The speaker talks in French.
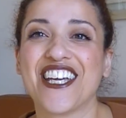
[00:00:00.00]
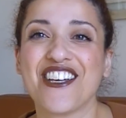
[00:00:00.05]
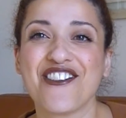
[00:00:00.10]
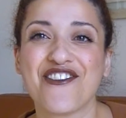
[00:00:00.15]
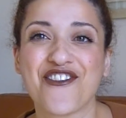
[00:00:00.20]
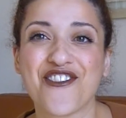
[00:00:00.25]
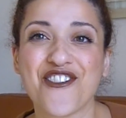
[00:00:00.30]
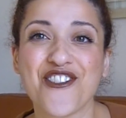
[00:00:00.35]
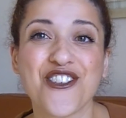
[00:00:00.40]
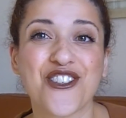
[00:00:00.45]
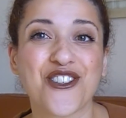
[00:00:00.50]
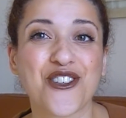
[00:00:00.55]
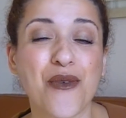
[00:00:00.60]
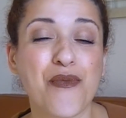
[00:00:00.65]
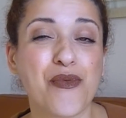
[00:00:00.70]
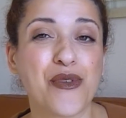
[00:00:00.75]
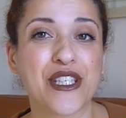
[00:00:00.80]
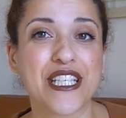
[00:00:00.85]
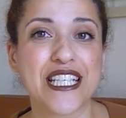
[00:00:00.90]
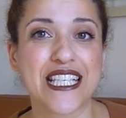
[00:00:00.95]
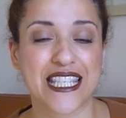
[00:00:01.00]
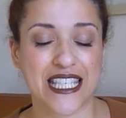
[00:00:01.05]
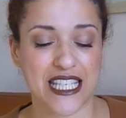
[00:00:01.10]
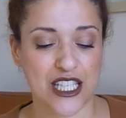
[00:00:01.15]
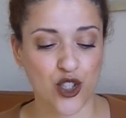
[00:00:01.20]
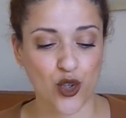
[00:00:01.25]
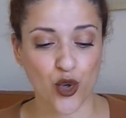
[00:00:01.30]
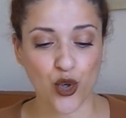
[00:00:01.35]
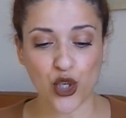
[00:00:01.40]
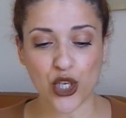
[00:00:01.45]
j'ai vu ce petit
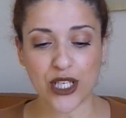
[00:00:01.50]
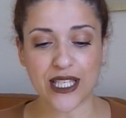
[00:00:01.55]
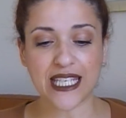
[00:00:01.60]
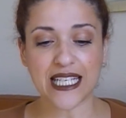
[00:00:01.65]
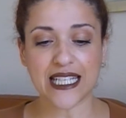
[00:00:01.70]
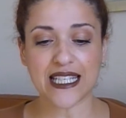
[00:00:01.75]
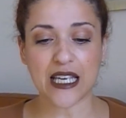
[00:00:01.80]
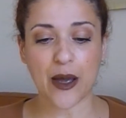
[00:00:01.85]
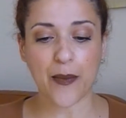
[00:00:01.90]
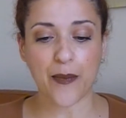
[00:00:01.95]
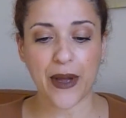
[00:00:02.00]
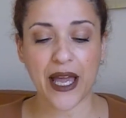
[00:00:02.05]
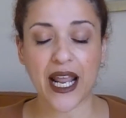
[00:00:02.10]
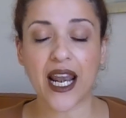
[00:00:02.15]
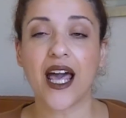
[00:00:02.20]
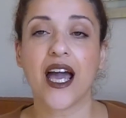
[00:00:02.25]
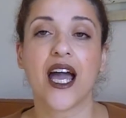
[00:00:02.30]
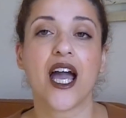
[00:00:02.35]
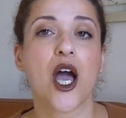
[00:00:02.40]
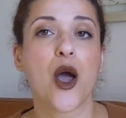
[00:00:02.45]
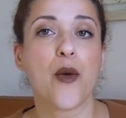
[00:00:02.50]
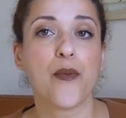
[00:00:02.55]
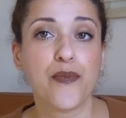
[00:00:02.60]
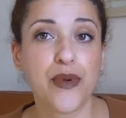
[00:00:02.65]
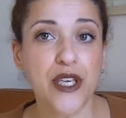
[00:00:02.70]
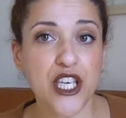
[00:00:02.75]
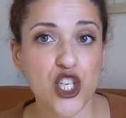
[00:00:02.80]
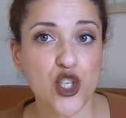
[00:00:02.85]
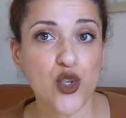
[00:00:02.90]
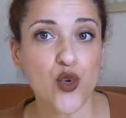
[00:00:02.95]
site. Donc le site s'appelle
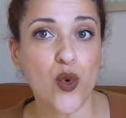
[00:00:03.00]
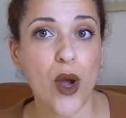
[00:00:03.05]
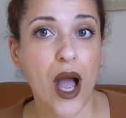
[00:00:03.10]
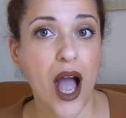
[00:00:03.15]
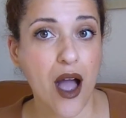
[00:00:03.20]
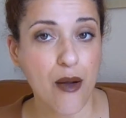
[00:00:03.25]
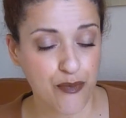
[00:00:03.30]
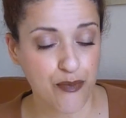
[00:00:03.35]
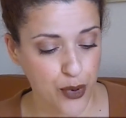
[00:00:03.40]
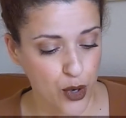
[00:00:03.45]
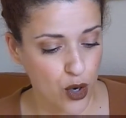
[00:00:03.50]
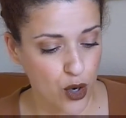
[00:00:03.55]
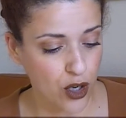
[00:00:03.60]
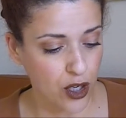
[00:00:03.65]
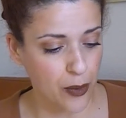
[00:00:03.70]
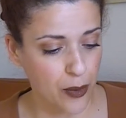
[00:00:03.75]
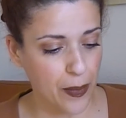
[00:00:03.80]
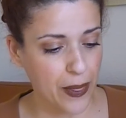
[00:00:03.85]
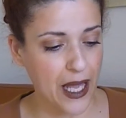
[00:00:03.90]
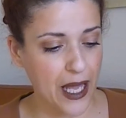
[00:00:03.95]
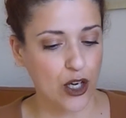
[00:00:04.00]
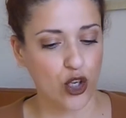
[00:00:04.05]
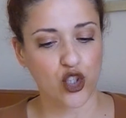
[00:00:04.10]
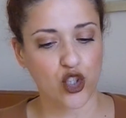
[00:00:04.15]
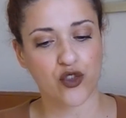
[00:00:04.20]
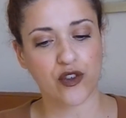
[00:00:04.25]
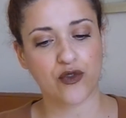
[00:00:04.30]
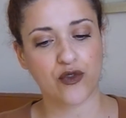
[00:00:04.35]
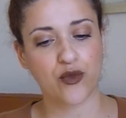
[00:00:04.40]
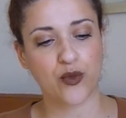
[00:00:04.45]
Bijoux Import. Alors
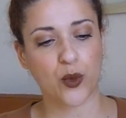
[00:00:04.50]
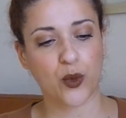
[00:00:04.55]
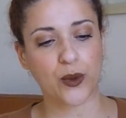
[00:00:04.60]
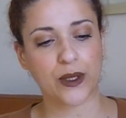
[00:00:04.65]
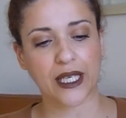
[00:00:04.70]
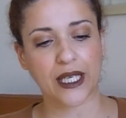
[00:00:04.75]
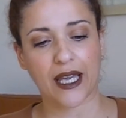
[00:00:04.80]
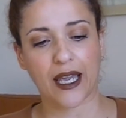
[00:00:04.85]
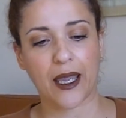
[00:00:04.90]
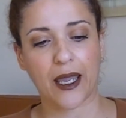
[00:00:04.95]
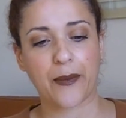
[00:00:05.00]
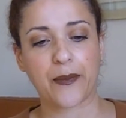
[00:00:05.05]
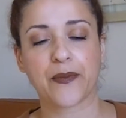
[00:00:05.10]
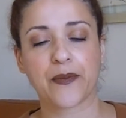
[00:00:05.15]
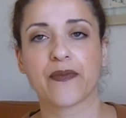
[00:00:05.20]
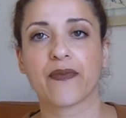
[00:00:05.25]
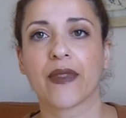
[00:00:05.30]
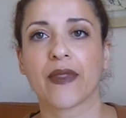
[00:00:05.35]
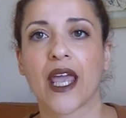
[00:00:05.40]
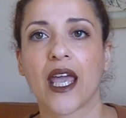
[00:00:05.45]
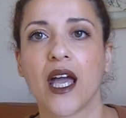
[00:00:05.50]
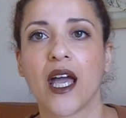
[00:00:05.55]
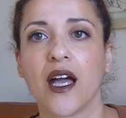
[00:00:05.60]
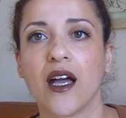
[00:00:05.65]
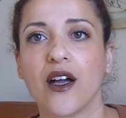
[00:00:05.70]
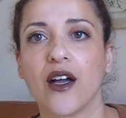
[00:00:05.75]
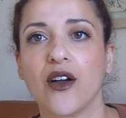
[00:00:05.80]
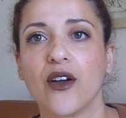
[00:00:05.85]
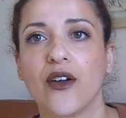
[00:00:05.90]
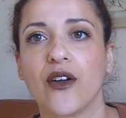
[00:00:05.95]
je vais vous montrer,
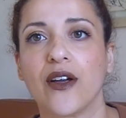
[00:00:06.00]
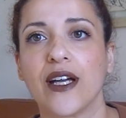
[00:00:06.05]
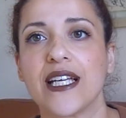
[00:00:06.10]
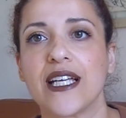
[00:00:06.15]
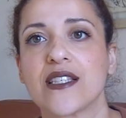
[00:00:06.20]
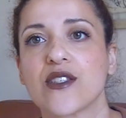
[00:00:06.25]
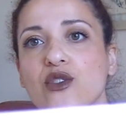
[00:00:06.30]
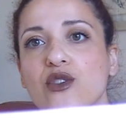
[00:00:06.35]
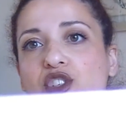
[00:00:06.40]
euh, est-ce